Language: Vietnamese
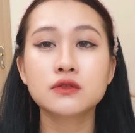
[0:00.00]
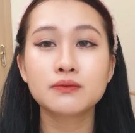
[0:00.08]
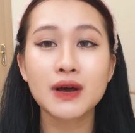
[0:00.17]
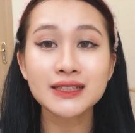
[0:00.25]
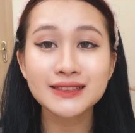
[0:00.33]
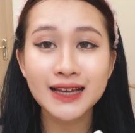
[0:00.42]

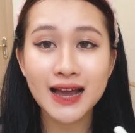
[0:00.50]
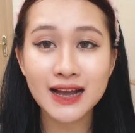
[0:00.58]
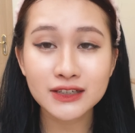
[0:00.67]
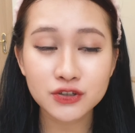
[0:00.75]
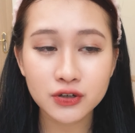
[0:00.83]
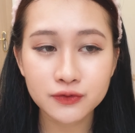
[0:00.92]

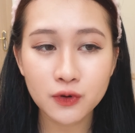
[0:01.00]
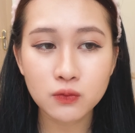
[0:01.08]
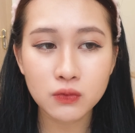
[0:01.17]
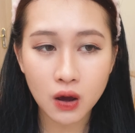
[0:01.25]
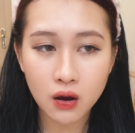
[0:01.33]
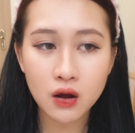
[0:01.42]
massage cho cái
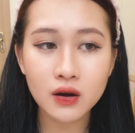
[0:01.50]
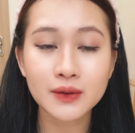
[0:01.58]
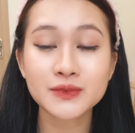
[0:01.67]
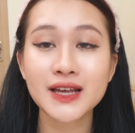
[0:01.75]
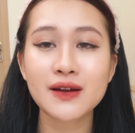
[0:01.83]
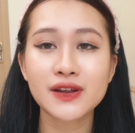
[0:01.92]
vùng đó
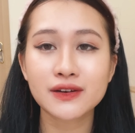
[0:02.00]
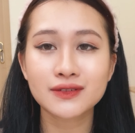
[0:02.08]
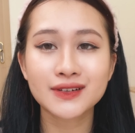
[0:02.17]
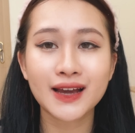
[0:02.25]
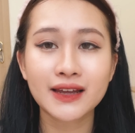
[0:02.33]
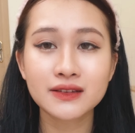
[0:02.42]
làm sao để
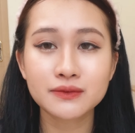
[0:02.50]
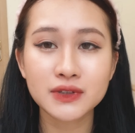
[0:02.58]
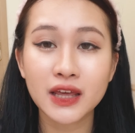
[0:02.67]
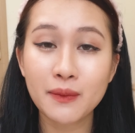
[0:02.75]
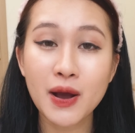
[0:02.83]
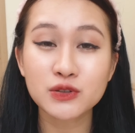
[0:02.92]
cái
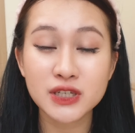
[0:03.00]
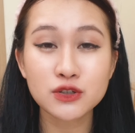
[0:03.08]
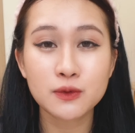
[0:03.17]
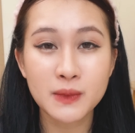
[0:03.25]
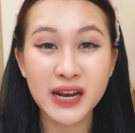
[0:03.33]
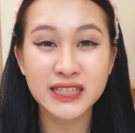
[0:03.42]
tế bào
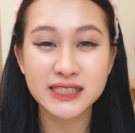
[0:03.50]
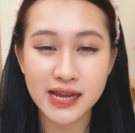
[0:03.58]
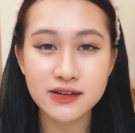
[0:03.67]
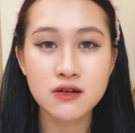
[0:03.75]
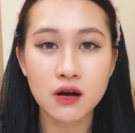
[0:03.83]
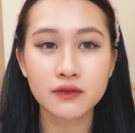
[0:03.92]
chết nó bật
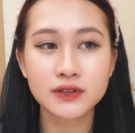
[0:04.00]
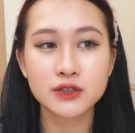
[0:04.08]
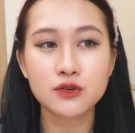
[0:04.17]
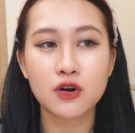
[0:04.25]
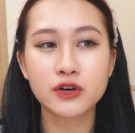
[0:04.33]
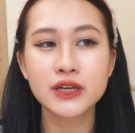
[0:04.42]
ra được và
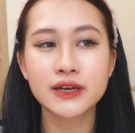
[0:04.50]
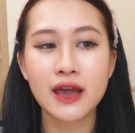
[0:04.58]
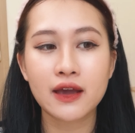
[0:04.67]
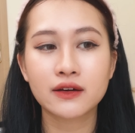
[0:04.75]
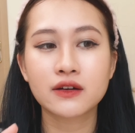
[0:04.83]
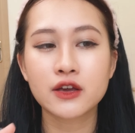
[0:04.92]
sau đó thì
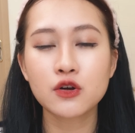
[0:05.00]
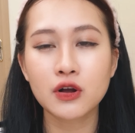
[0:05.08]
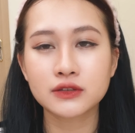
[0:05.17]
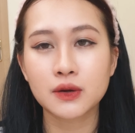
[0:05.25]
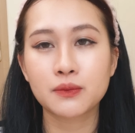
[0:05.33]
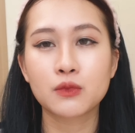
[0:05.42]
để đấy
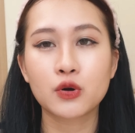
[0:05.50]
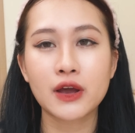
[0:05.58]
khoảng tầm một